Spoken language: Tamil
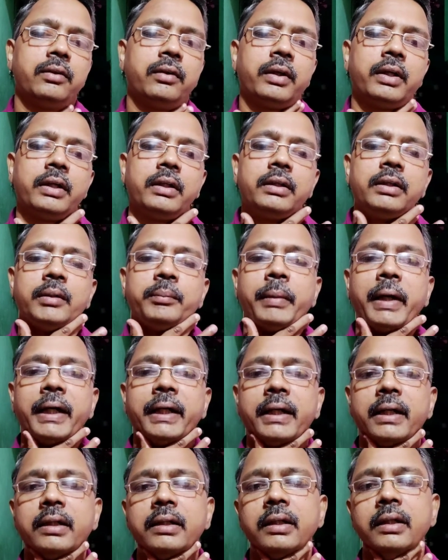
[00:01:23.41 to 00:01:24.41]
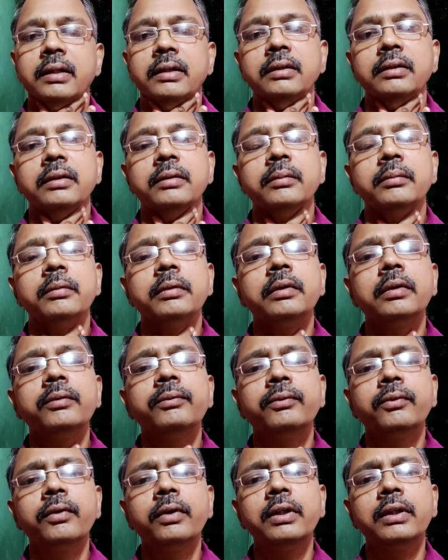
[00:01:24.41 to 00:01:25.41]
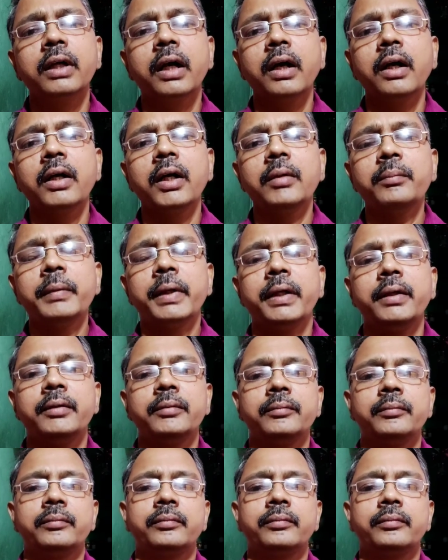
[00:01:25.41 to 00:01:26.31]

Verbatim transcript: குறையுது பாக்கெட்டில் ஃபோன் காணாமே